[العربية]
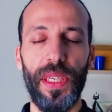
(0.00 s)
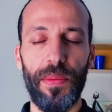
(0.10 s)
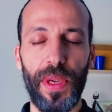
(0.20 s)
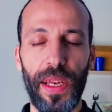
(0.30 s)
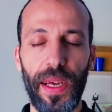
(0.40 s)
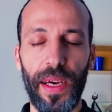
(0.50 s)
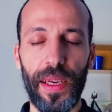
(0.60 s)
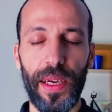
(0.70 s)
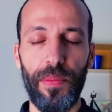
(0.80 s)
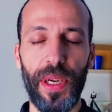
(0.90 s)
بسم الله
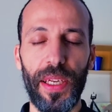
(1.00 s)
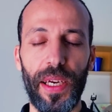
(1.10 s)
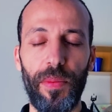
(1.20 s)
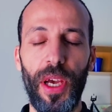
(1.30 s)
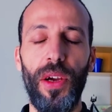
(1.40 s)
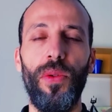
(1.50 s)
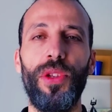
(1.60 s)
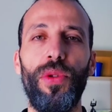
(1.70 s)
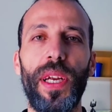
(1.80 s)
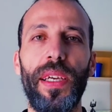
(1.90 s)
الرحمن الرحيم
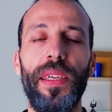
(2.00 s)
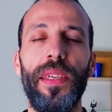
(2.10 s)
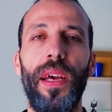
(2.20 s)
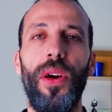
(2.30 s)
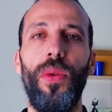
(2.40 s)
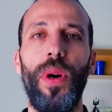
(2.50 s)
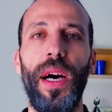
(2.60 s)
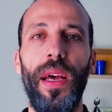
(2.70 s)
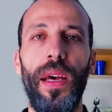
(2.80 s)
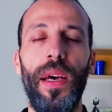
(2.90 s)
وتركز
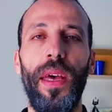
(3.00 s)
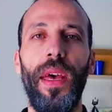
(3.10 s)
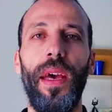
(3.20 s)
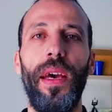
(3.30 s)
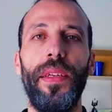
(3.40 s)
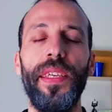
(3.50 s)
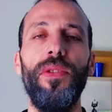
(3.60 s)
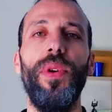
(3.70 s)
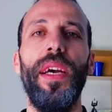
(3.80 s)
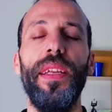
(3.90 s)

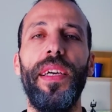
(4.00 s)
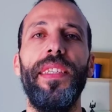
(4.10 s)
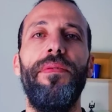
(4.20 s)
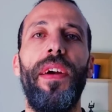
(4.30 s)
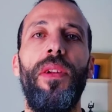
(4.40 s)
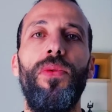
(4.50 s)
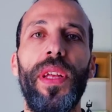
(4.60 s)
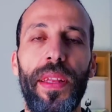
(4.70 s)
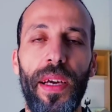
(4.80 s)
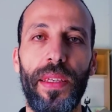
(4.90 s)
وتنوي آه، أنك تفعل
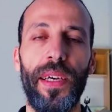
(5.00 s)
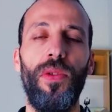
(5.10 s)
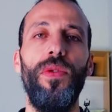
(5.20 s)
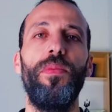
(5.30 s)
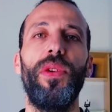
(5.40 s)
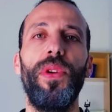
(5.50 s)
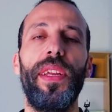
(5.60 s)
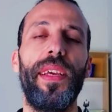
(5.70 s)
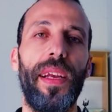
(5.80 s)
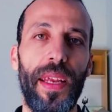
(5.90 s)
ويردك تقوم
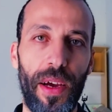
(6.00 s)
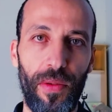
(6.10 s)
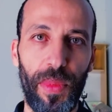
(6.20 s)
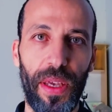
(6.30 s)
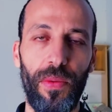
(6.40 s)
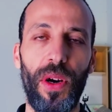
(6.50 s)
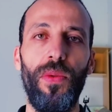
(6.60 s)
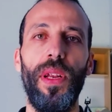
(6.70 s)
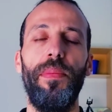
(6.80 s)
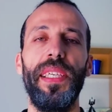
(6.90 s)
بويردك اليومي
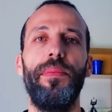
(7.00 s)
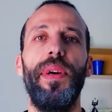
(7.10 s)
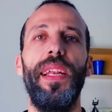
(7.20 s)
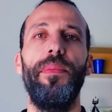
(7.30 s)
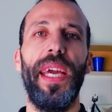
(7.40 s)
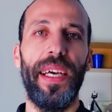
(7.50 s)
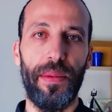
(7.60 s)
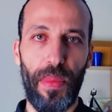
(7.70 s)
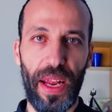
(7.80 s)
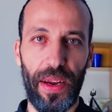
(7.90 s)
وهو البسملة مئة
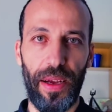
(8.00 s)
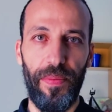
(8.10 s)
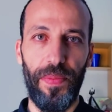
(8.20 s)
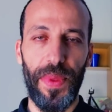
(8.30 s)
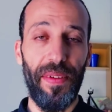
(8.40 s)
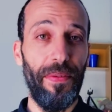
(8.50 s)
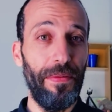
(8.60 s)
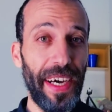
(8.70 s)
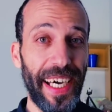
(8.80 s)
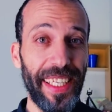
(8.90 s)
مرة
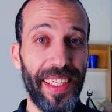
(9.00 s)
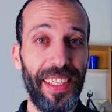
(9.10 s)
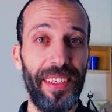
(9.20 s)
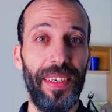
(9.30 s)
فقط